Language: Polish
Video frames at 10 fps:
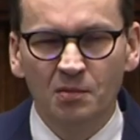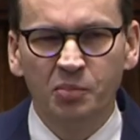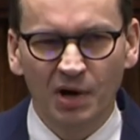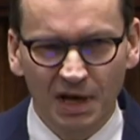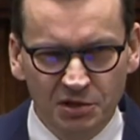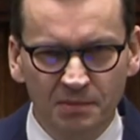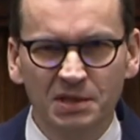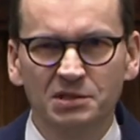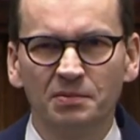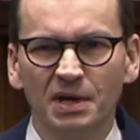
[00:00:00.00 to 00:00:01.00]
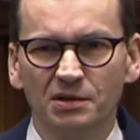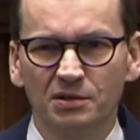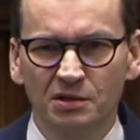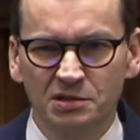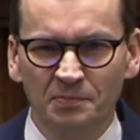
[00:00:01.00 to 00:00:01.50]
poradzimy sobie,
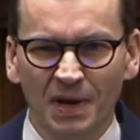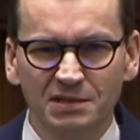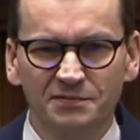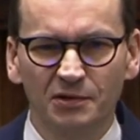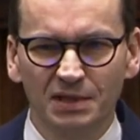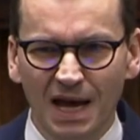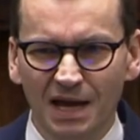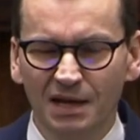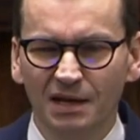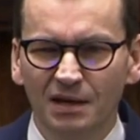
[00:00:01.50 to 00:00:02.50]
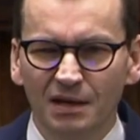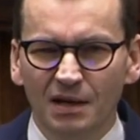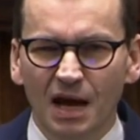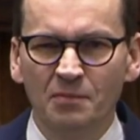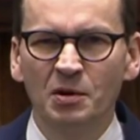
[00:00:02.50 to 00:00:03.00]
drodzy Państwo, tak,
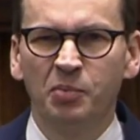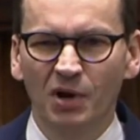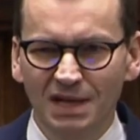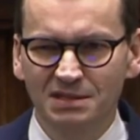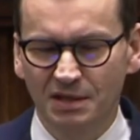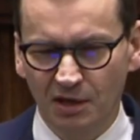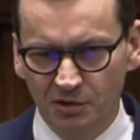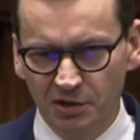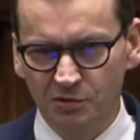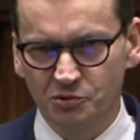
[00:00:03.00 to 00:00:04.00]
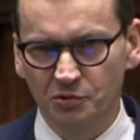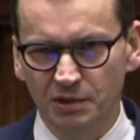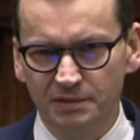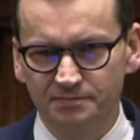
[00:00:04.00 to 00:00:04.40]
aby Polacy tego nie odczuli.